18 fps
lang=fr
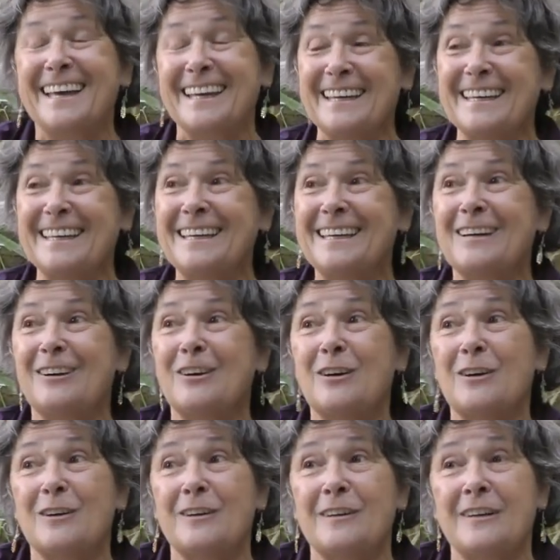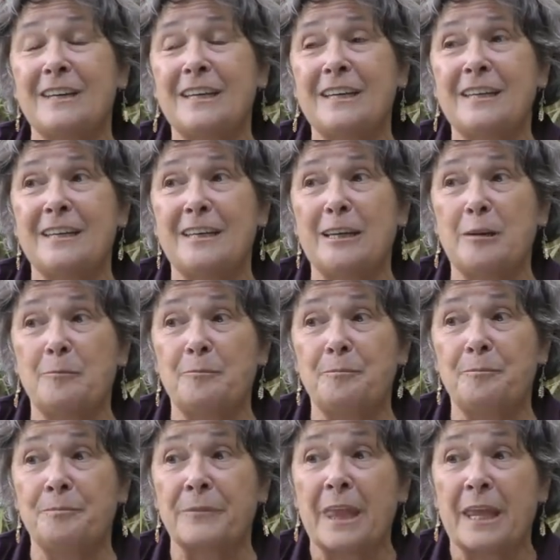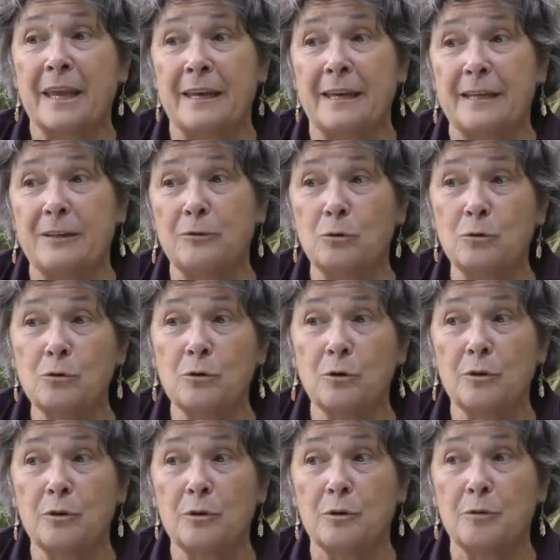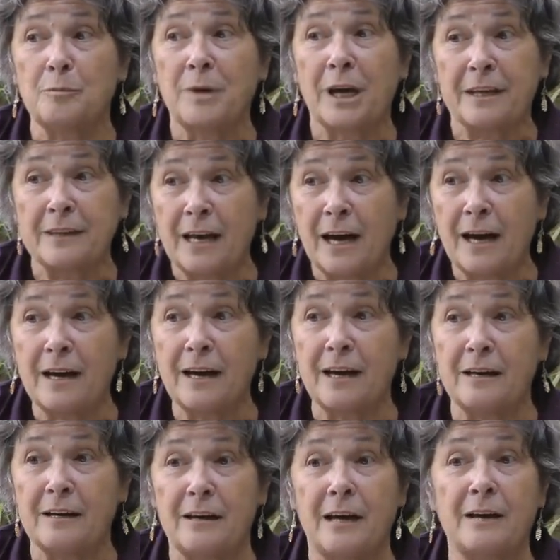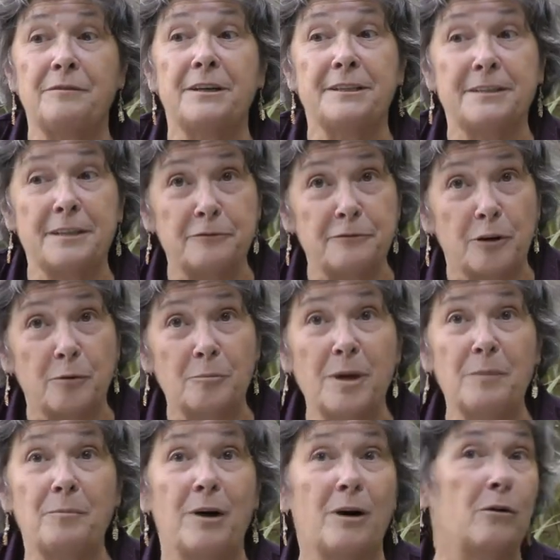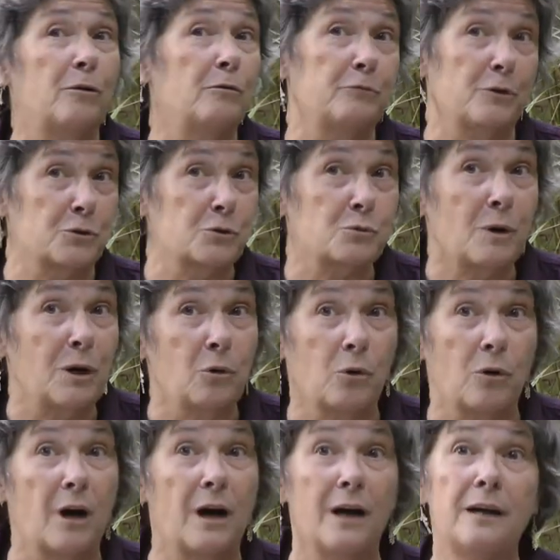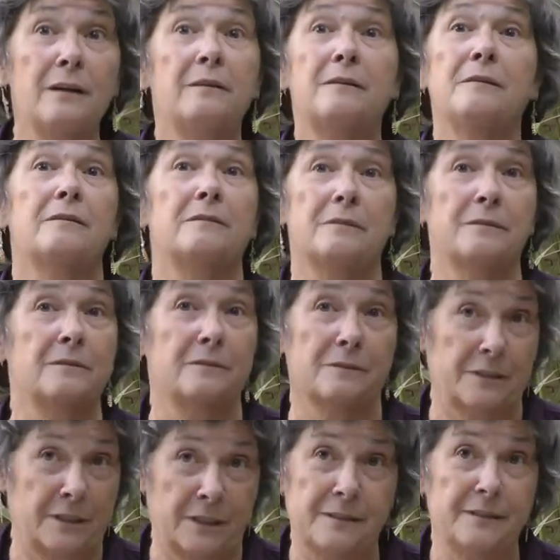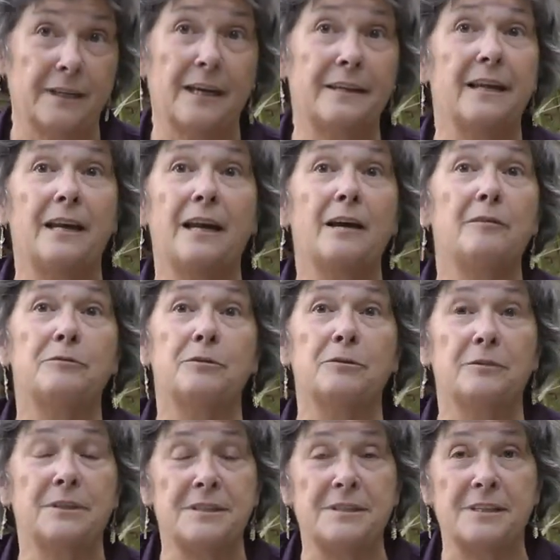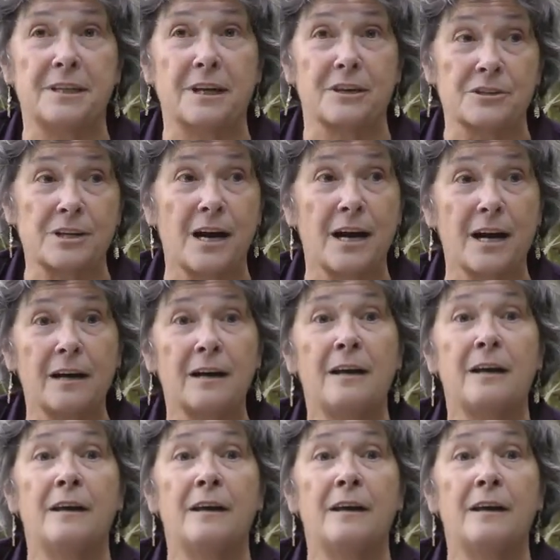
Et, euh, donc Bernard avait été formé par François Lorrain, qui était un élève de Desikachar,